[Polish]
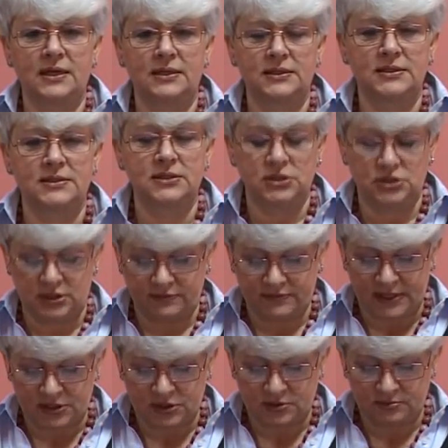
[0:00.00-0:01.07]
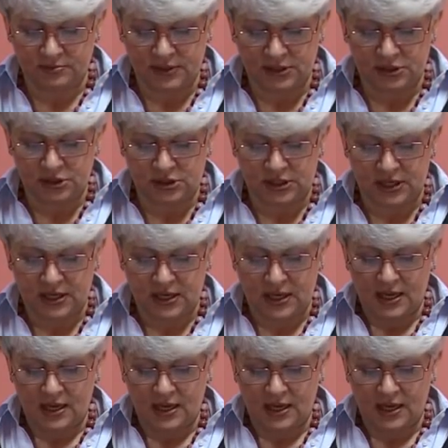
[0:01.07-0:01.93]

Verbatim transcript: artystycznej w naszym mieście.